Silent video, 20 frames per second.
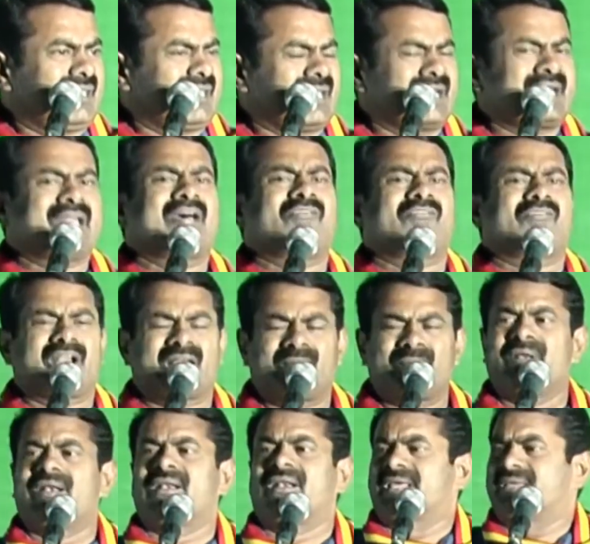என்ன
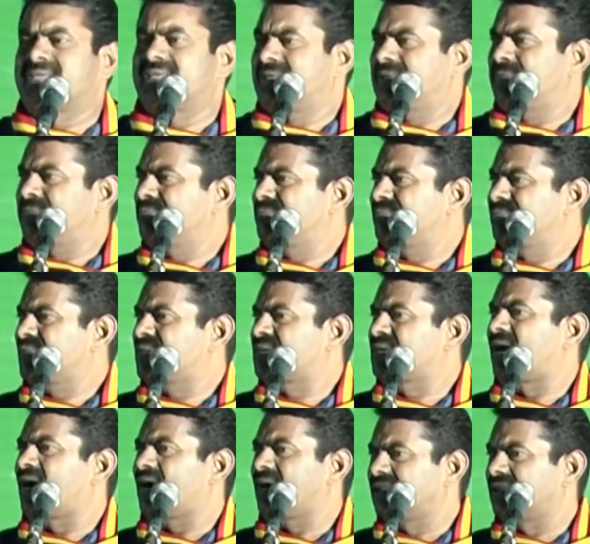வளம் இல்லை
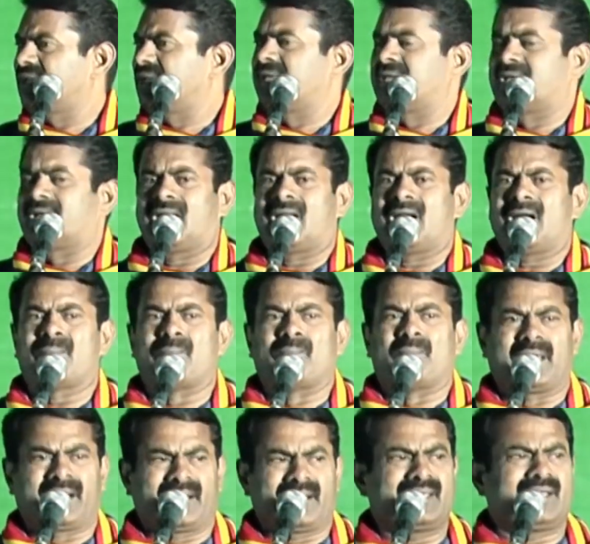காடு இல்லையா
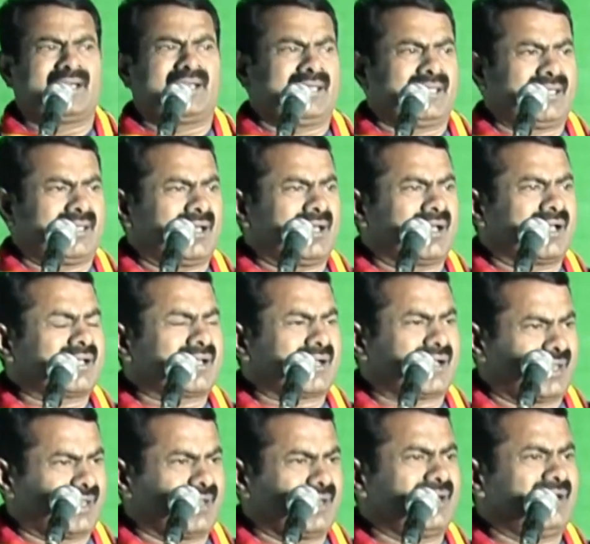மலை இல்லையா
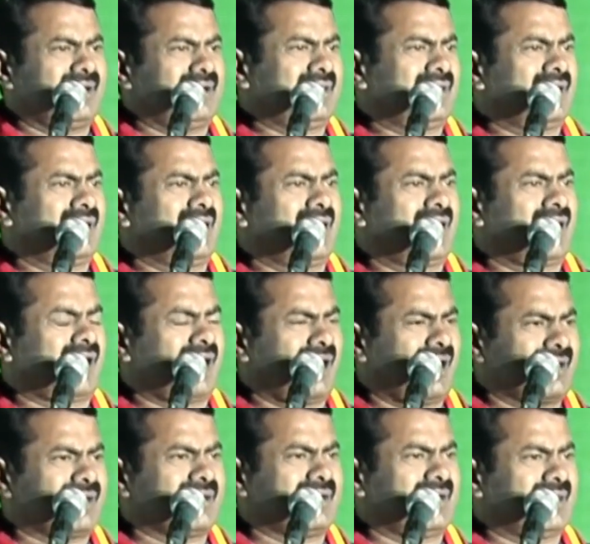கடல் இல்லையா
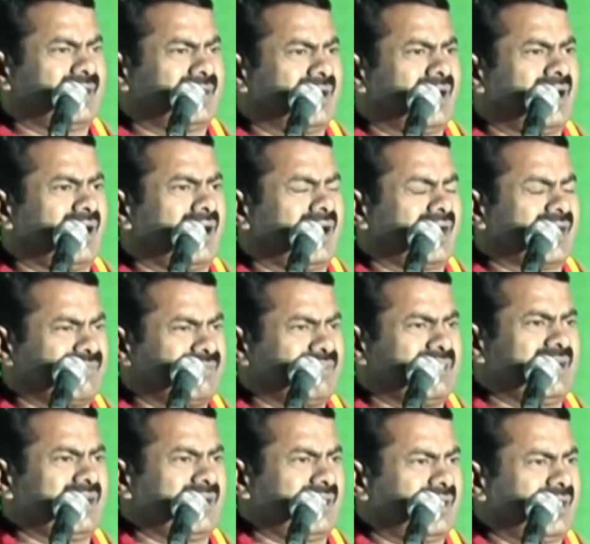ஆறு இல்லையா அருவி
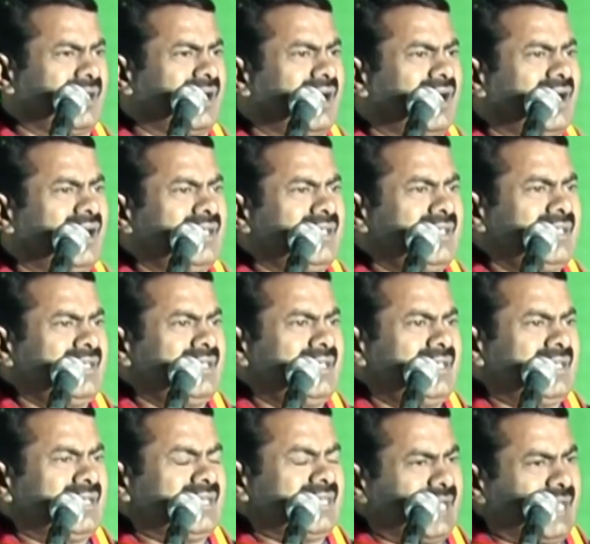இல்லையா
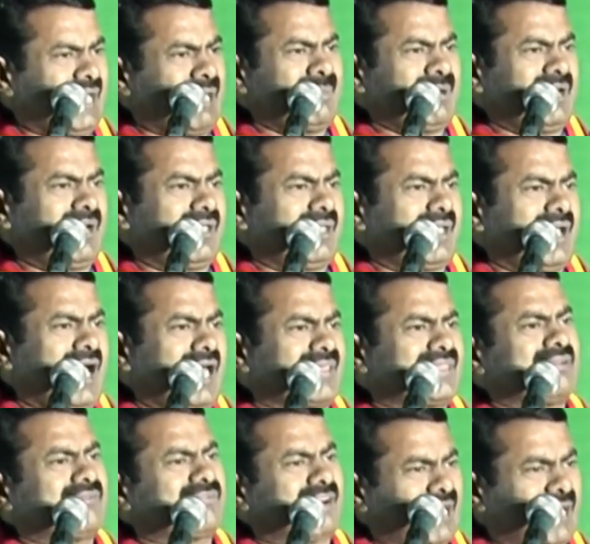நிலம் இல்லையா
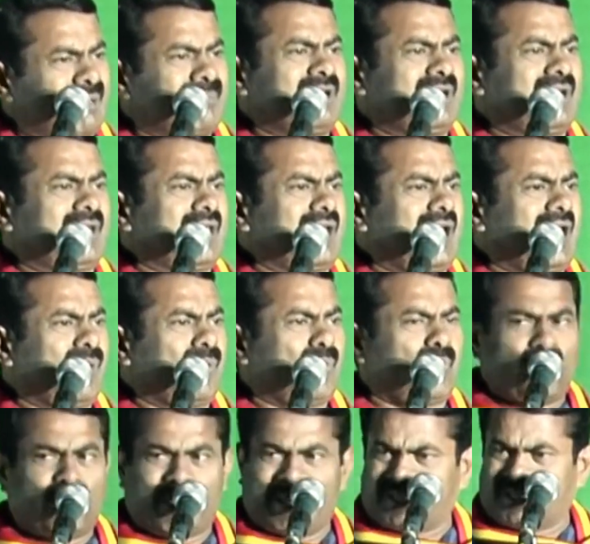அதில் வளம் இல்லையா
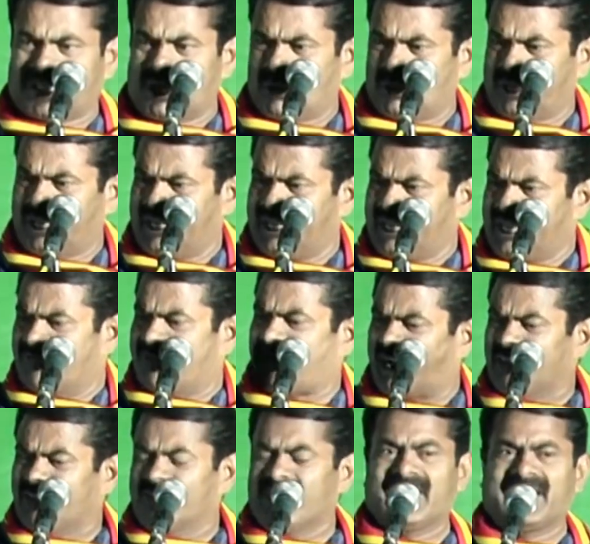உழைக்க உடலிலே
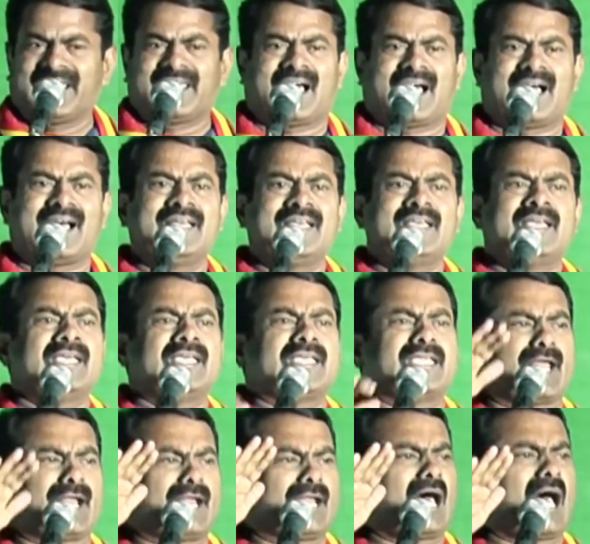வலுவில்லையா
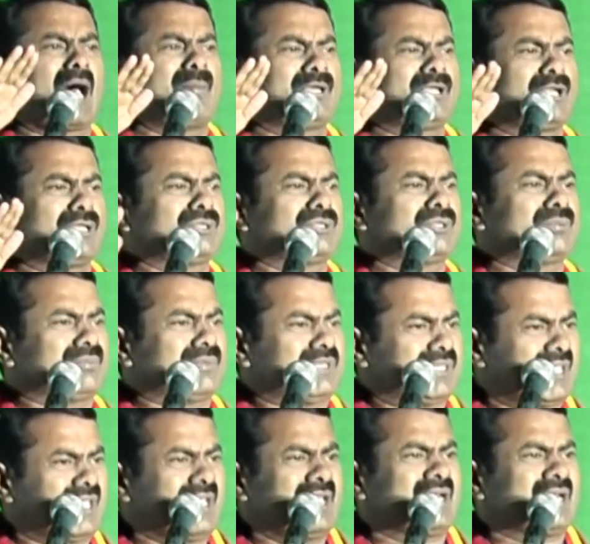எல்லாம் இருந்தும்
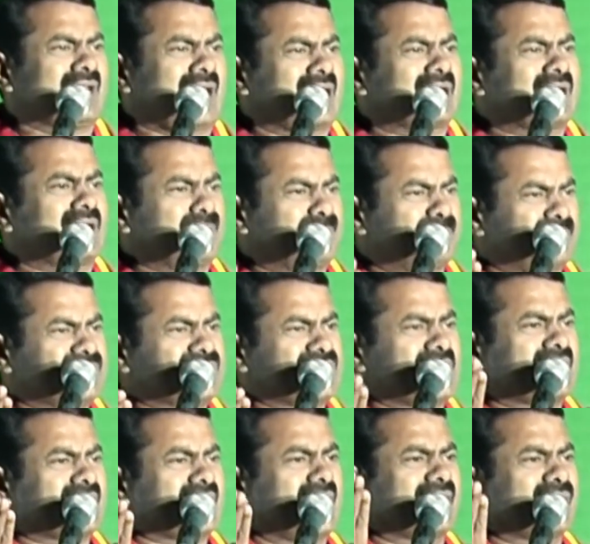ஏன் நாங்கள்
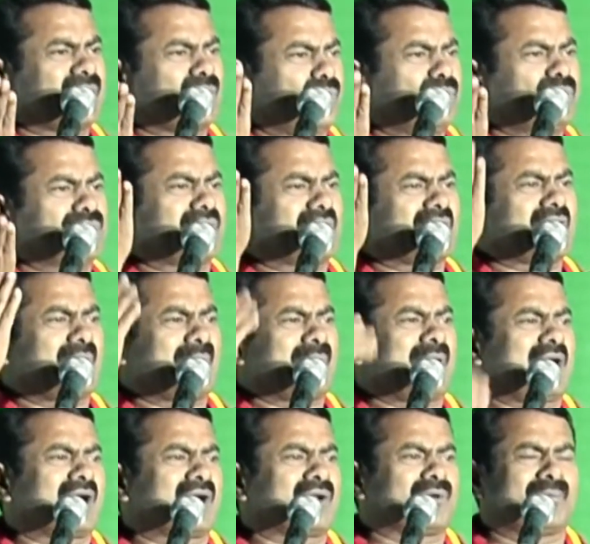பிச்சைக்கார
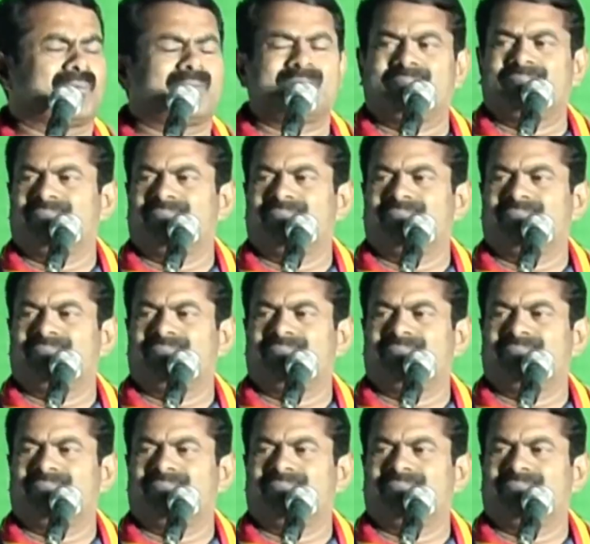கூட்டர்காமானோம்